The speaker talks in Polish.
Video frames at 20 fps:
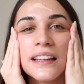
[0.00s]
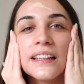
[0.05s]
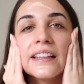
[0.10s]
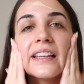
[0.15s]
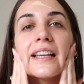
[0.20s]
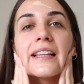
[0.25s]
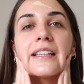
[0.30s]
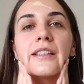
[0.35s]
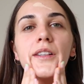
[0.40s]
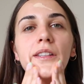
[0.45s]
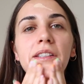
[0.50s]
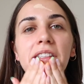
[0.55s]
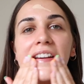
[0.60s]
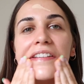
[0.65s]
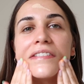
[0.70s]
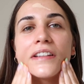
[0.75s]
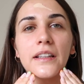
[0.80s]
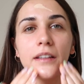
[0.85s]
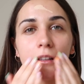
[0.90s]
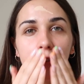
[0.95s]
Nie
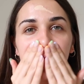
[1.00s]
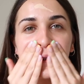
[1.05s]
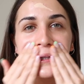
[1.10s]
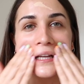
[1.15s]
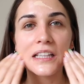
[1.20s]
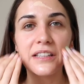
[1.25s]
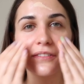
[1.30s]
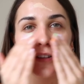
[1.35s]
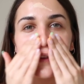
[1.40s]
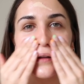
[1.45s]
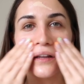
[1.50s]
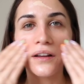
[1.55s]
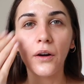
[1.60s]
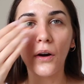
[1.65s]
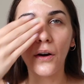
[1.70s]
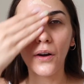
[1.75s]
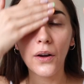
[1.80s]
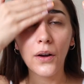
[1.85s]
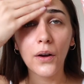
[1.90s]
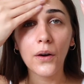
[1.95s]
zostawia tego tak
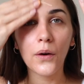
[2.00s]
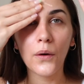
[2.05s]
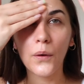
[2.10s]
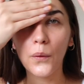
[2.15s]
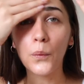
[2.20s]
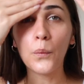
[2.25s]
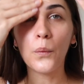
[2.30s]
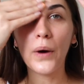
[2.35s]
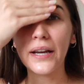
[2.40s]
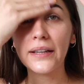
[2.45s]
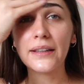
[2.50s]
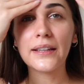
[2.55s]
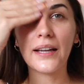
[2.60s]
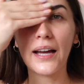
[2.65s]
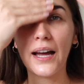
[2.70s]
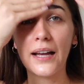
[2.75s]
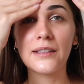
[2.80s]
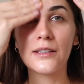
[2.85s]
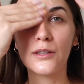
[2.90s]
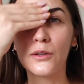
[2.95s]
zwanego white
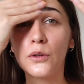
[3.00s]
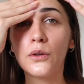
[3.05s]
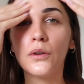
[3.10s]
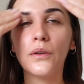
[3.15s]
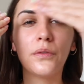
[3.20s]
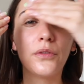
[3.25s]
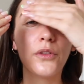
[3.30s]
castu.